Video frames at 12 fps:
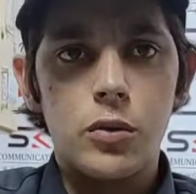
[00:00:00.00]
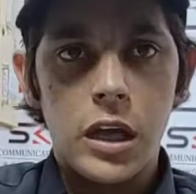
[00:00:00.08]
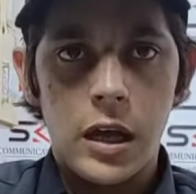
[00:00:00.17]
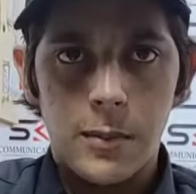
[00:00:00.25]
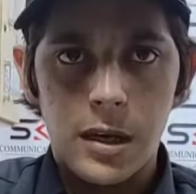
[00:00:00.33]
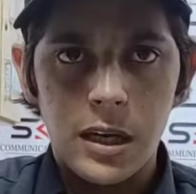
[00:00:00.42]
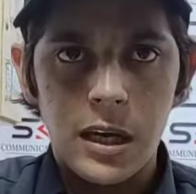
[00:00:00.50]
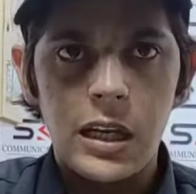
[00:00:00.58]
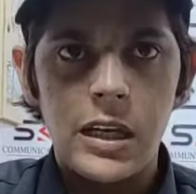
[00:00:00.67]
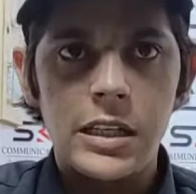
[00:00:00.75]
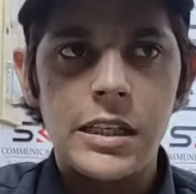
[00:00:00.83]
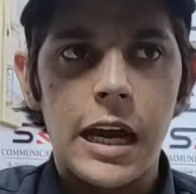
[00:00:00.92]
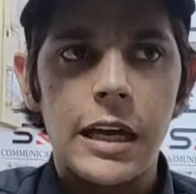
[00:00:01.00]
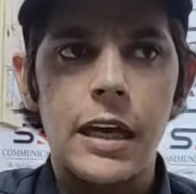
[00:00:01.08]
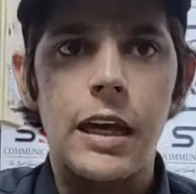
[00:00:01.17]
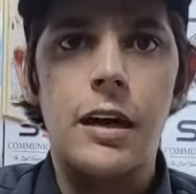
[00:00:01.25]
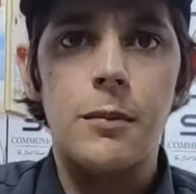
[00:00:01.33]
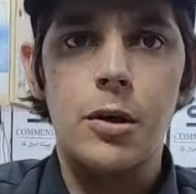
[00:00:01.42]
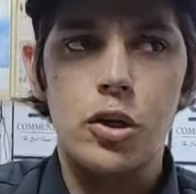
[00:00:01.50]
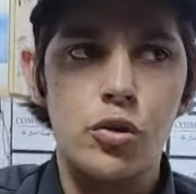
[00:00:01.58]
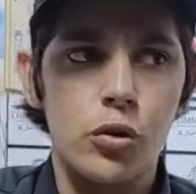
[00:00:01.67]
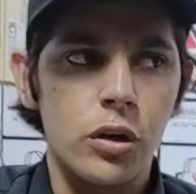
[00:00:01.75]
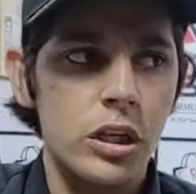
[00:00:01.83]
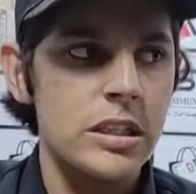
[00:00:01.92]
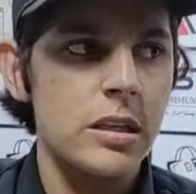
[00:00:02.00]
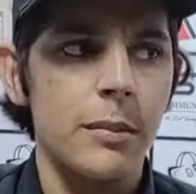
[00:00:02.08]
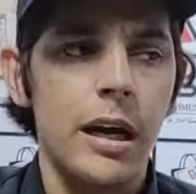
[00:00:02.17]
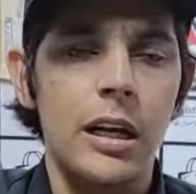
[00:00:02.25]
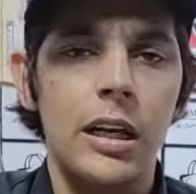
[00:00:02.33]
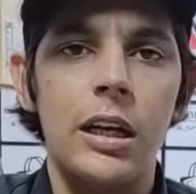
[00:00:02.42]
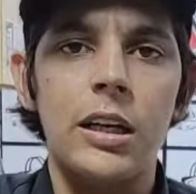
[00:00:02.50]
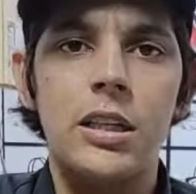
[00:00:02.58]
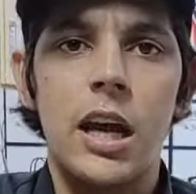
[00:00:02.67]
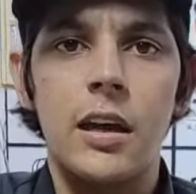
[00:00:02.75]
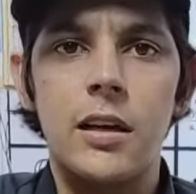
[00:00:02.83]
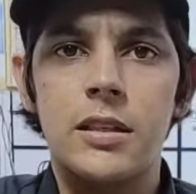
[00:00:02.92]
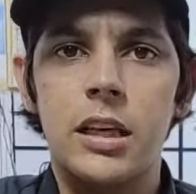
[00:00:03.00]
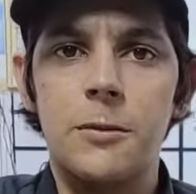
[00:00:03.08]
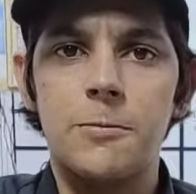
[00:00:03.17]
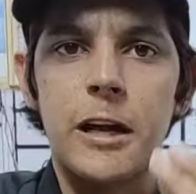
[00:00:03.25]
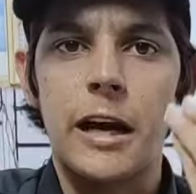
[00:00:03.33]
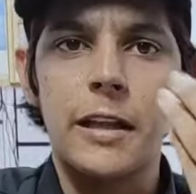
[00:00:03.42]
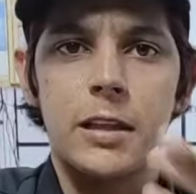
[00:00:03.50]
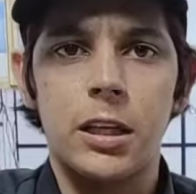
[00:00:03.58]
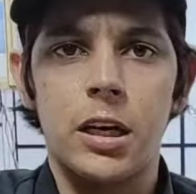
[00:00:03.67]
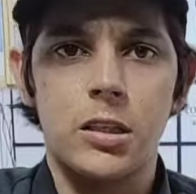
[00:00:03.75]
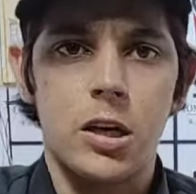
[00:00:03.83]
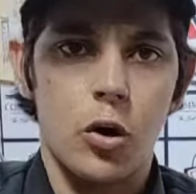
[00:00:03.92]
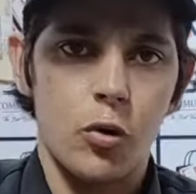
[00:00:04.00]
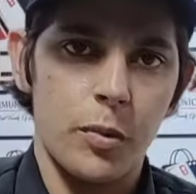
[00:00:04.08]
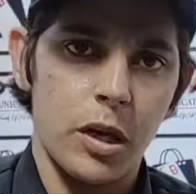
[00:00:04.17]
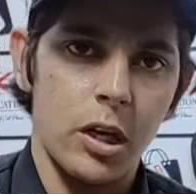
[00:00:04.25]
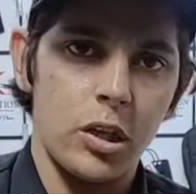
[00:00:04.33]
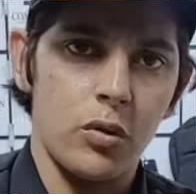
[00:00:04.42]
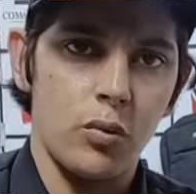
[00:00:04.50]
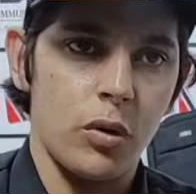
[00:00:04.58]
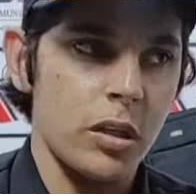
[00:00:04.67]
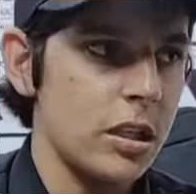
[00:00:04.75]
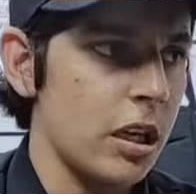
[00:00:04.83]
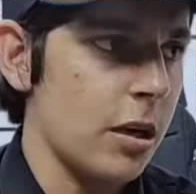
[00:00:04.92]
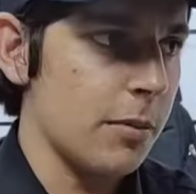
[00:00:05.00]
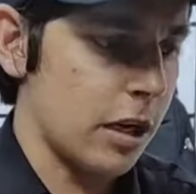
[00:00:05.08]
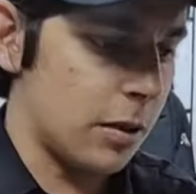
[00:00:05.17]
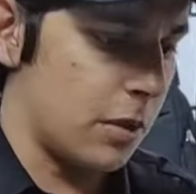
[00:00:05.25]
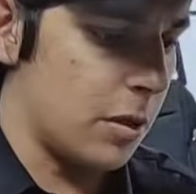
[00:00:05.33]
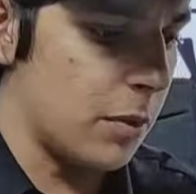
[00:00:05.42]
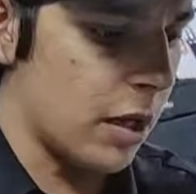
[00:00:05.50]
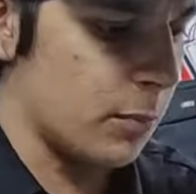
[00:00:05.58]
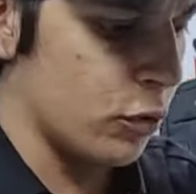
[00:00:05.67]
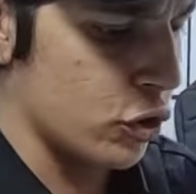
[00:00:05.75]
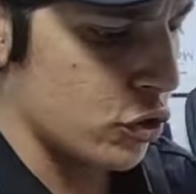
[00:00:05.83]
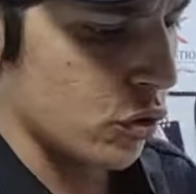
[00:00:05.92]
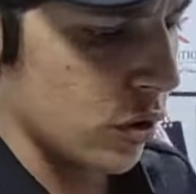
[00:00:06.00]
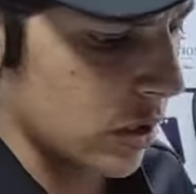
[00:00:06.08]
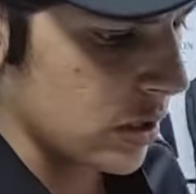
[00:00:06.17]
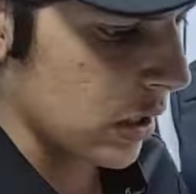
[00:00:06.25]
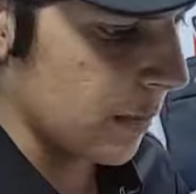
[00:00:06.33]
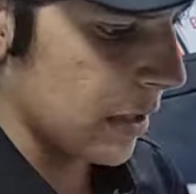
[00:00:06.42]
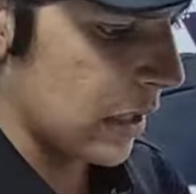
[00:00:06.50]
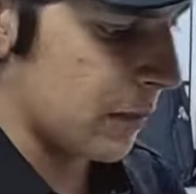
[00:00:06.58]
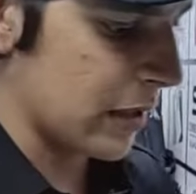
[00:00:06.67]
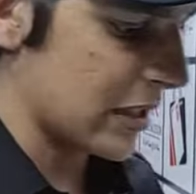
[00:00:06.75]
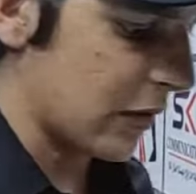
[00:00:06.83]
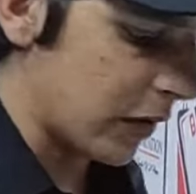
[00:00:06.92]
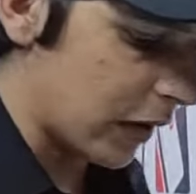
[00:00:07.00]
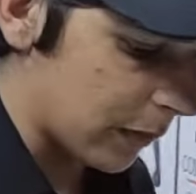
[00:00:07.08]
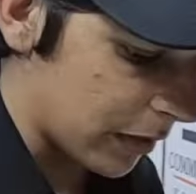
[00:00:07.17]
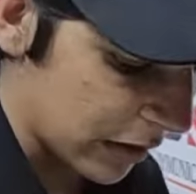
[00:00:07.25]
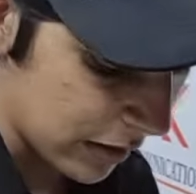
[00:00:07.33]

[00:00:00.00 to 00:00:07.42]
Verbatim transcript: गेमिंग के लिए चाहिए बच्चों के इस्तेमाल के लिए चाहिए सिर्फ साढ़े तीन हज़ार रुपये का दे दूँगा सही है इमरान भाई भरपूर स्टॉक इसका हमारे पास अवेलेबल